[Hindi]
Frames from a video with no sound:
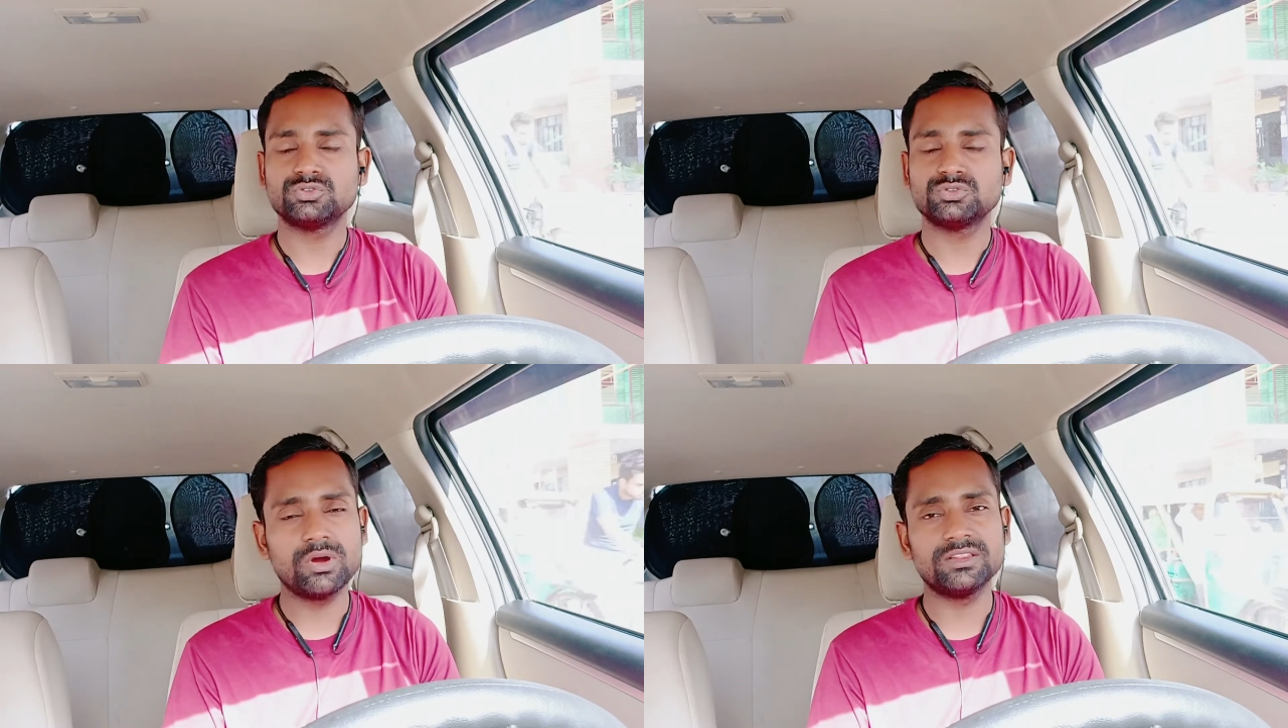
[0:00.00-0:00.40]

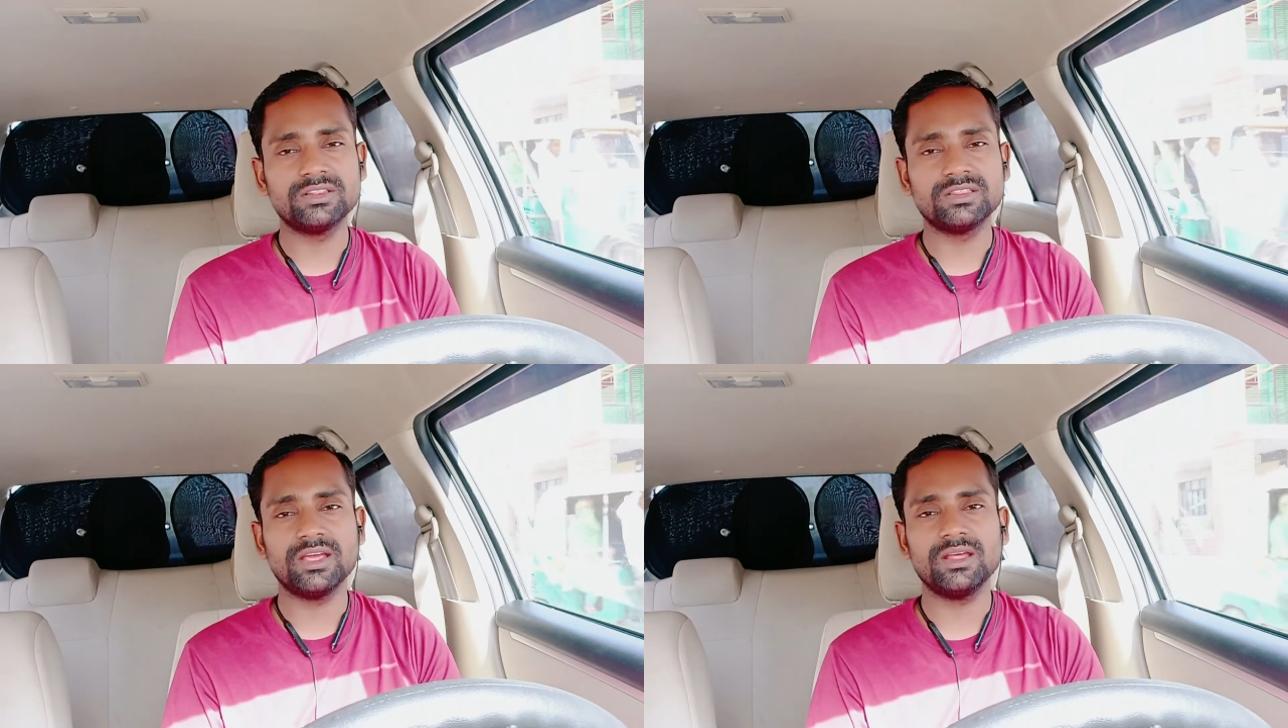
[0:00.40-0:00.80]
आज
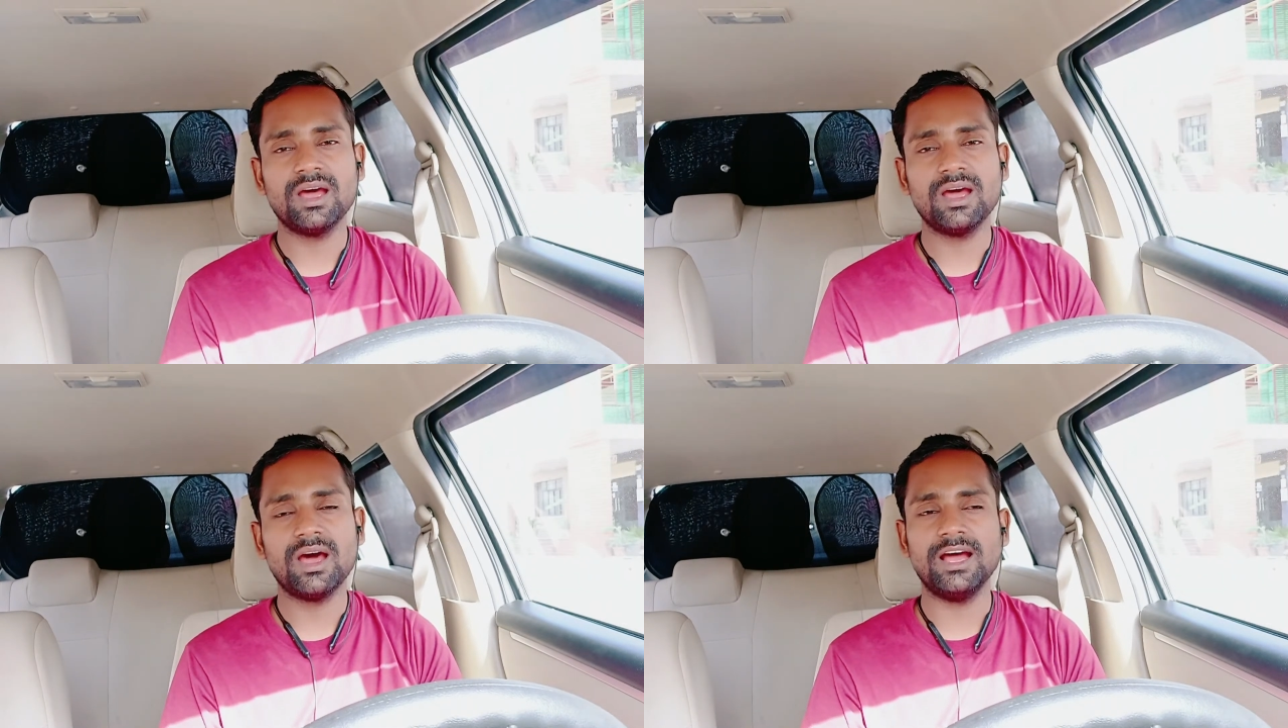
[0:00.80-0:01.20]
का ब्लॉग
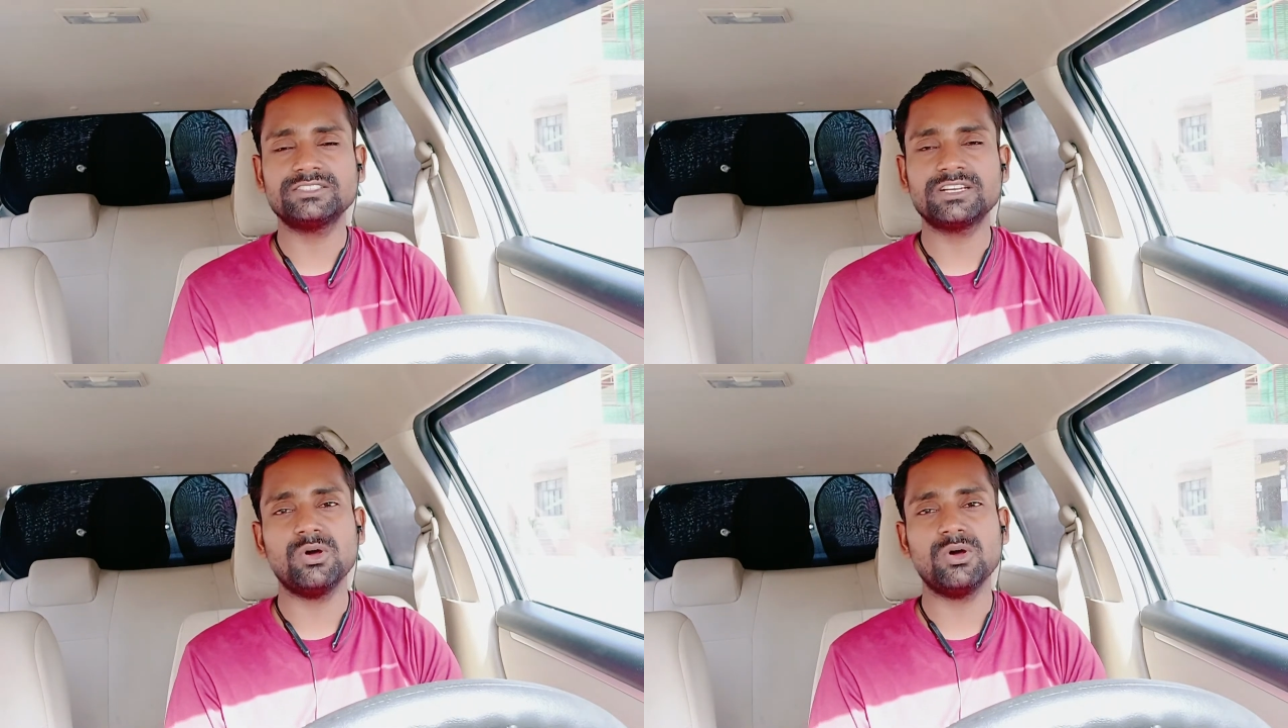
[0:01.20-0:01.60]
अपना
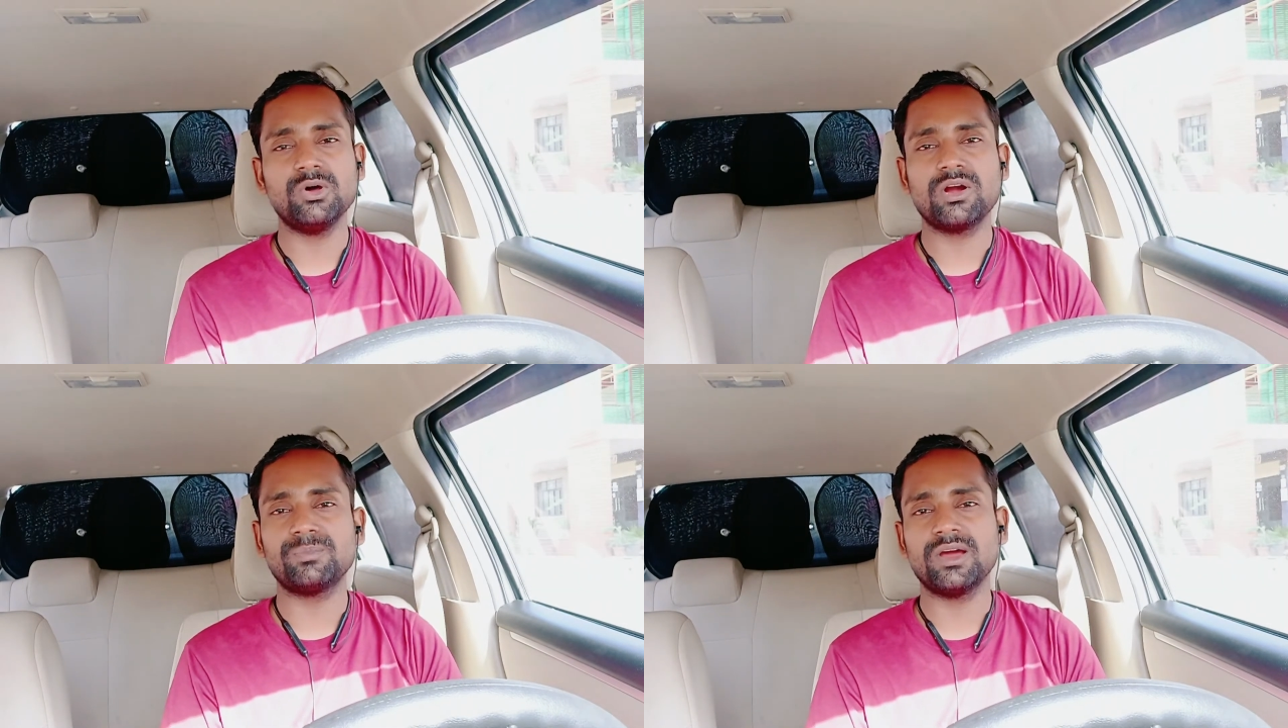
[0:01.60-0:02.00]
खोड़ा
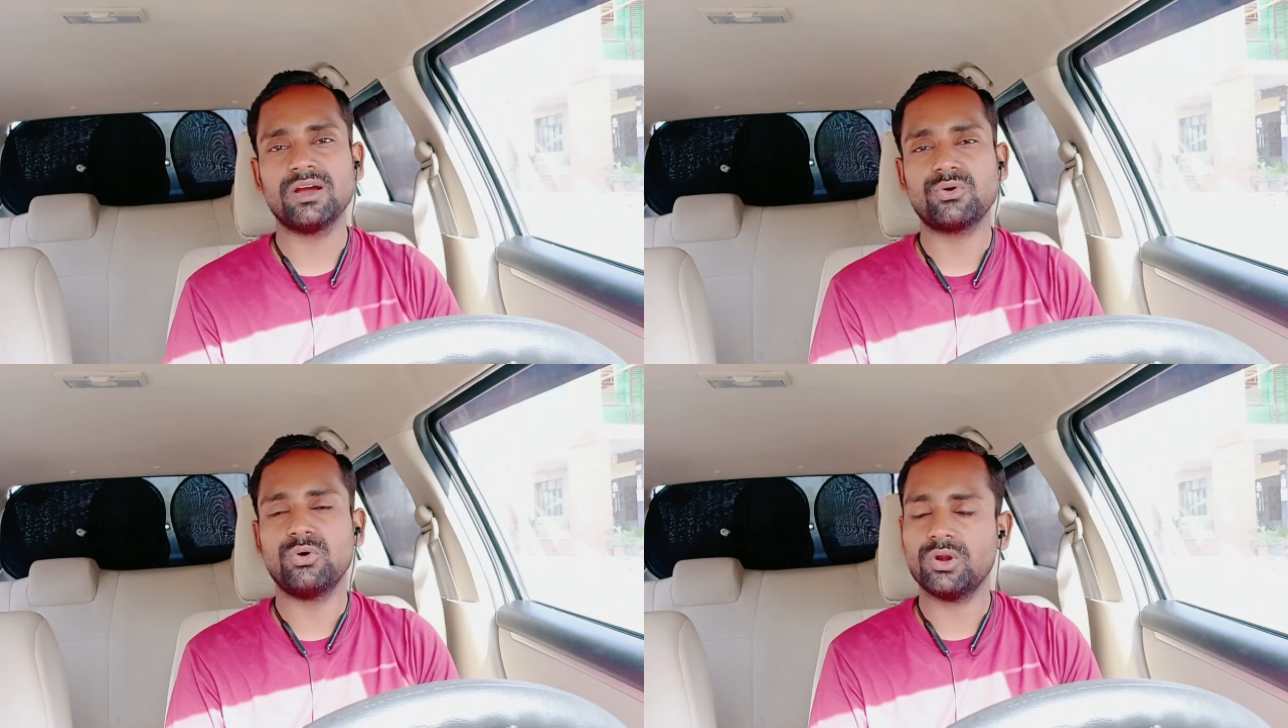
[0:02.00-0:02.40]
कॉलोनी
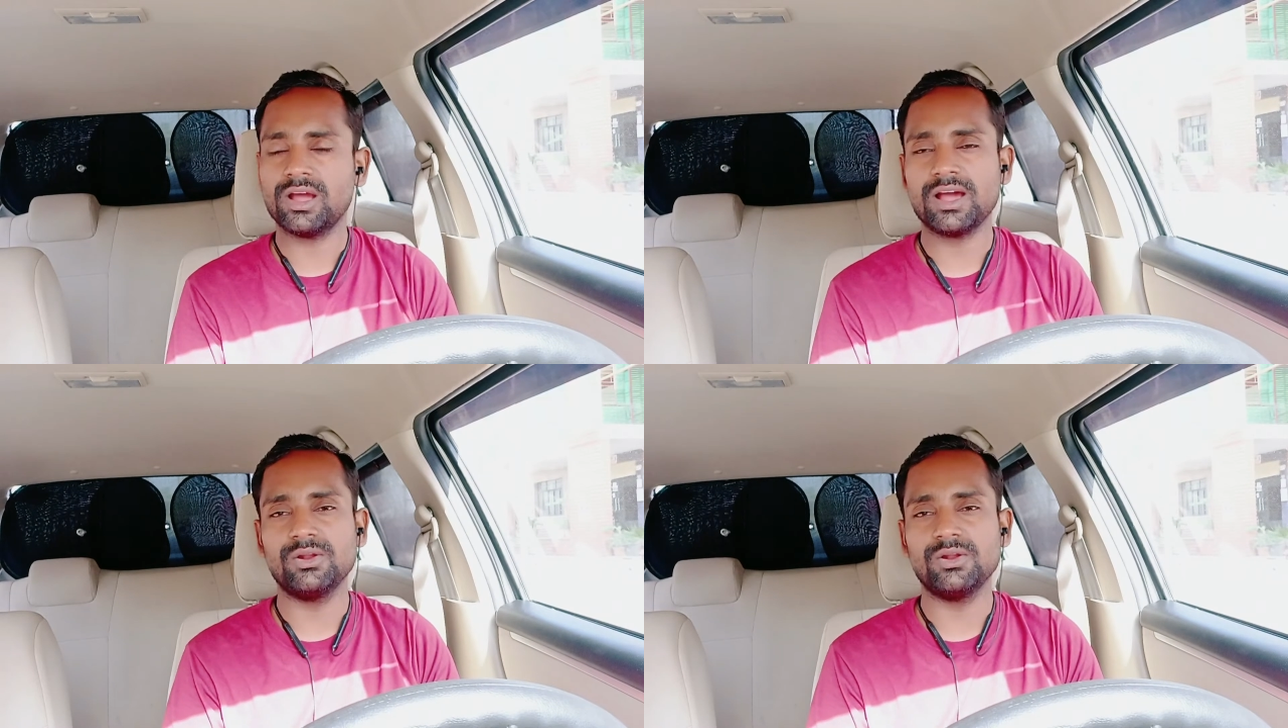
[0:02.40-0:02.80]

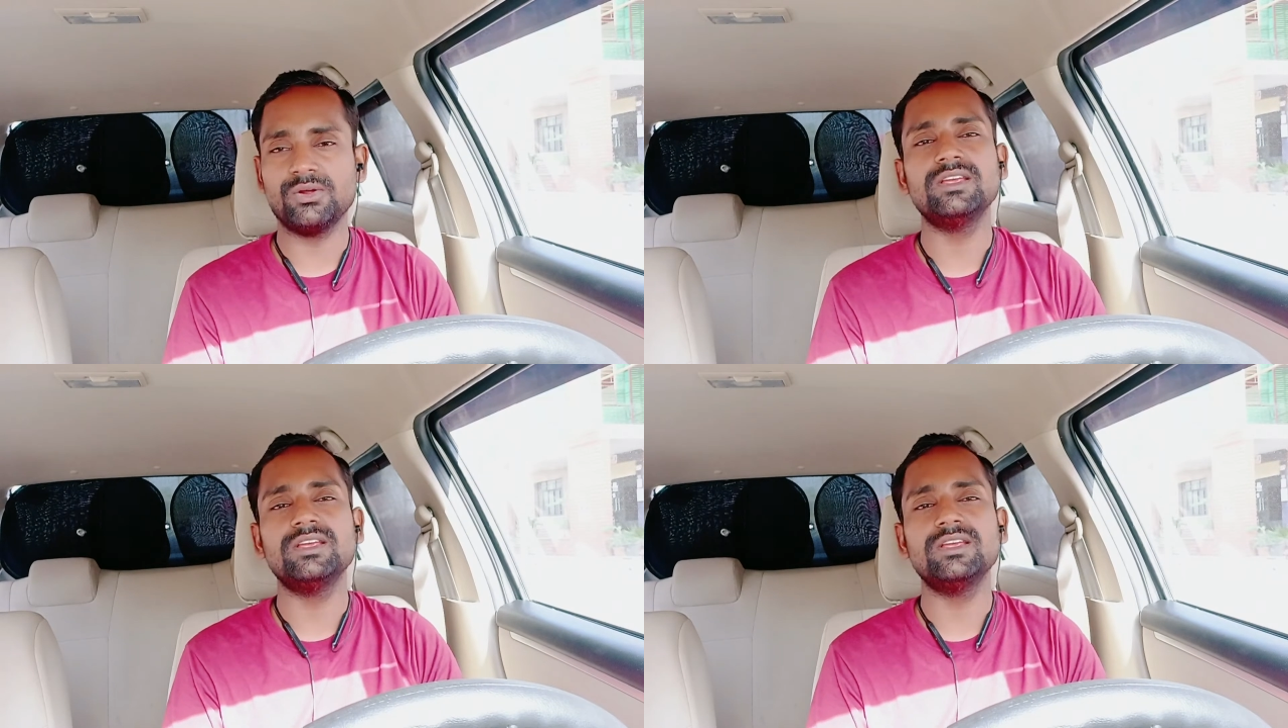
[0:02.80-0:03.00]
गाजियाबाद